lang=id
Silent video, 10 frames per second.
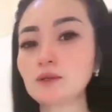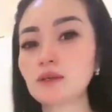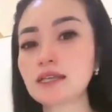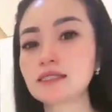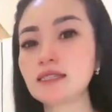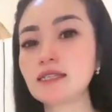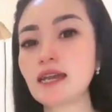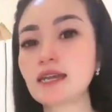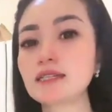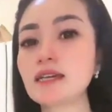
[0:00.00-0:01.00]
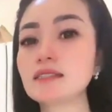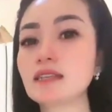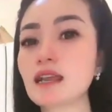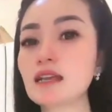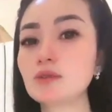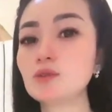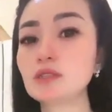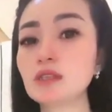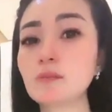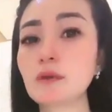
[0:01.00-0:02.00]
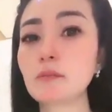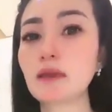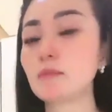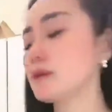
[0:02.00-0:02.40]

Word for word: aku kasih di harga 105 eh